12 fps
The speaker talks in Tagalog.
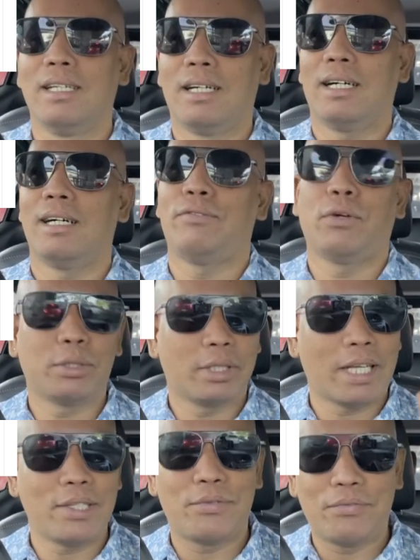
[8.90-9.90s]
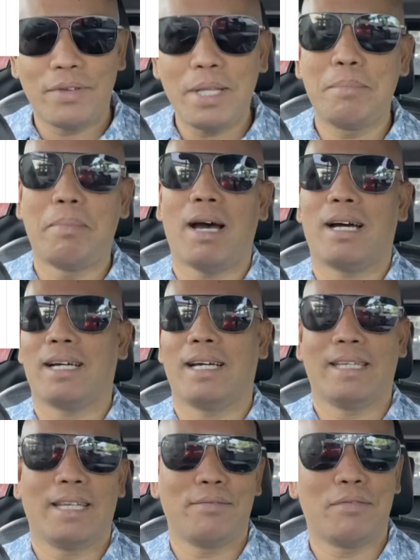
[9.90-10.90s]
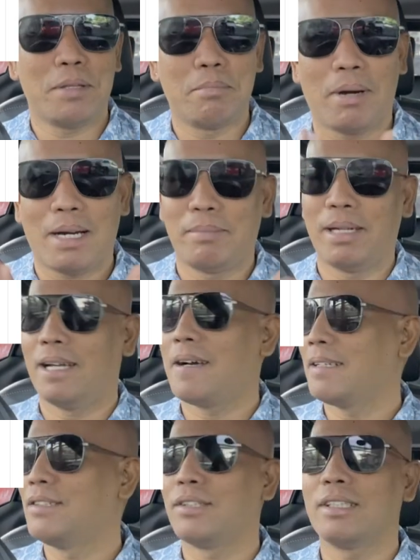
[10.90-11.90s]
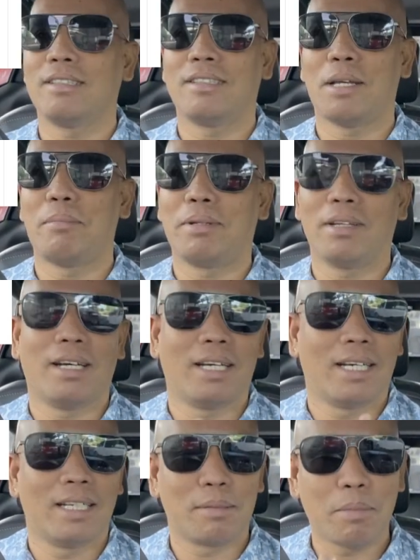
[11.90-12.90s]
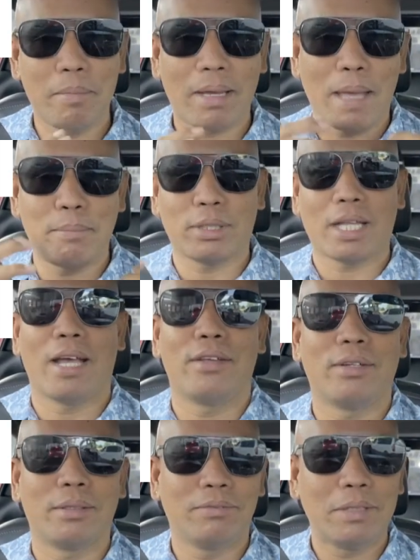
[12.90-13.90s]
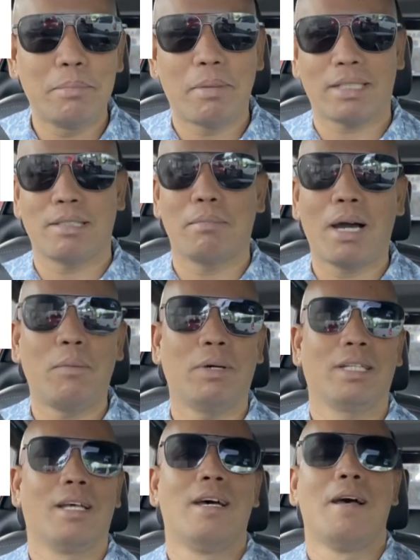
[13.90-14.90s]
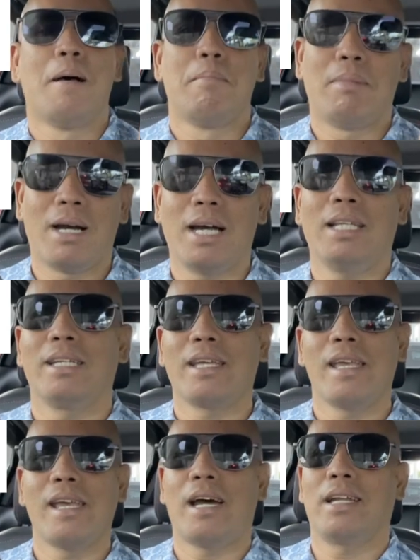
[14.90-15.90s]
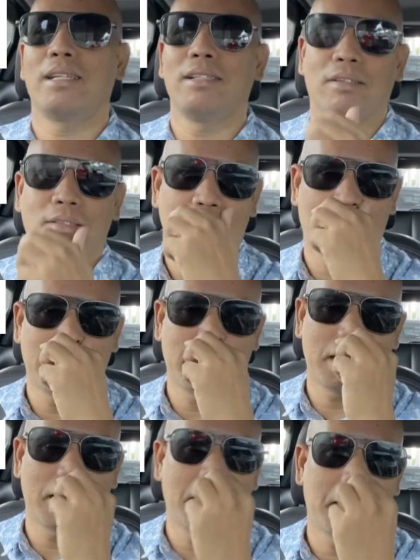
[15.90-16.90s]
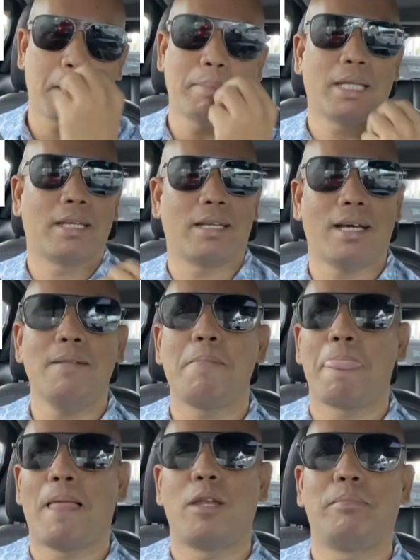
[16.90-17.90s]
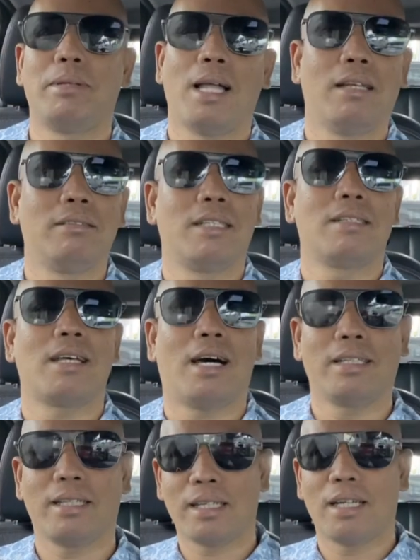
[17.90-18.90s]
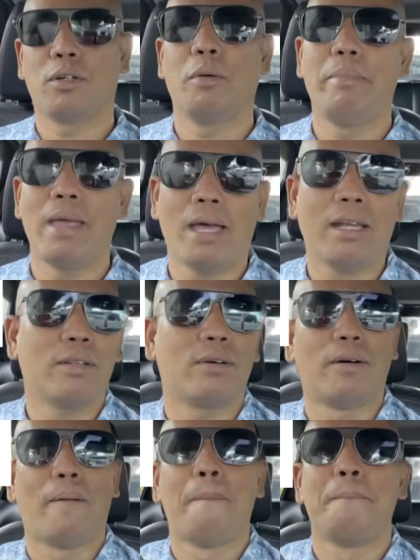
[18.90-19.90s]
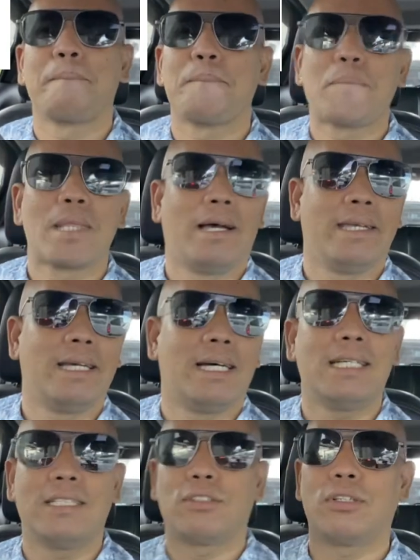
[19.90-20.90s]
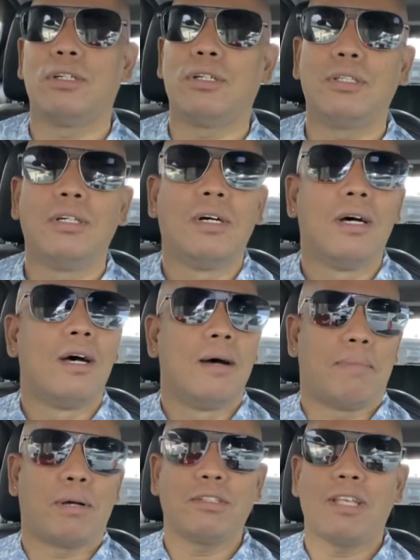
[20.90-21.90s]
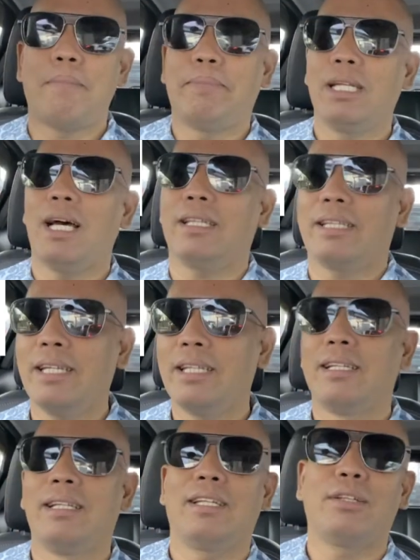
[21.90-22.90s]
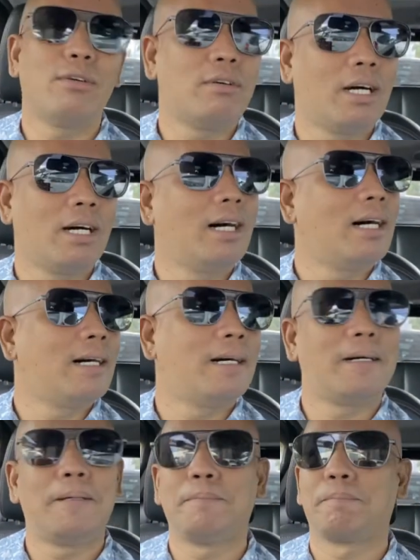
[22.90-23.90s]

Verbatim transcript: uh, for today's feedback? Ayan, feedback pala. Ano, kasi syempre, uh, nagbibigay po tayo ng feedback sa bawat mga nangyayari no, sa ating uh, kapaligiran, lalo, lalo na sa ating uh, gobyerno. Ayan, so pag-usapan natin itong uh,